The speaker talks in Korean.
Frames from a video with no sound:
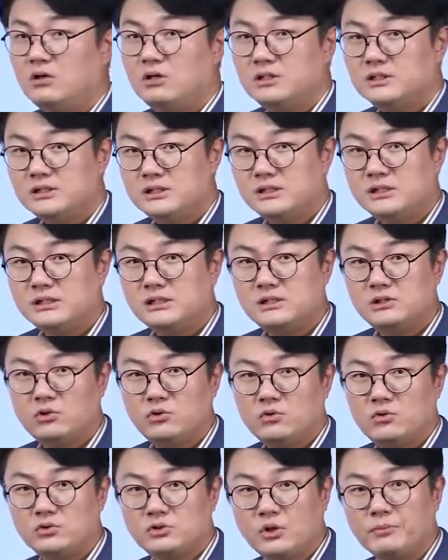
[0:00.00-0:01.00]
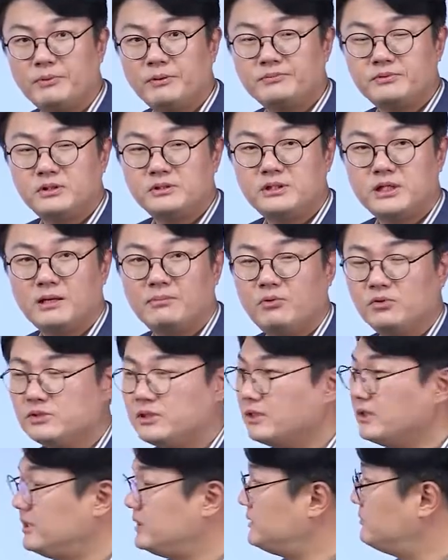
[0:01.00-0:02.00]
실질적으로 적법 절차가
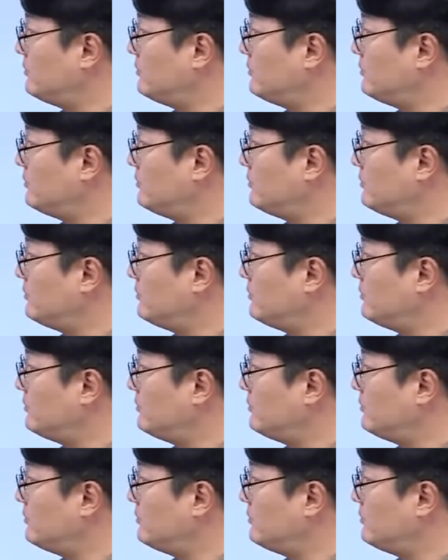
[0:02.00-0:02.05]
보장되지